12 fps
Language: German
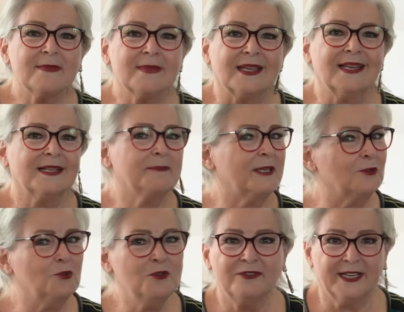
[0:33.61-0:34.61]
dann hat man
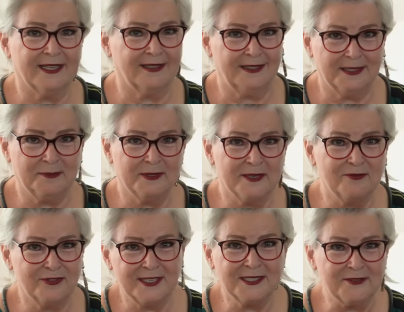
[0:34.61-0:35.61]
unweigerlich mit dem
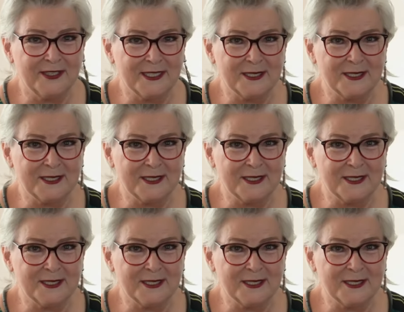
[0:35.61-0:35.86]
Festival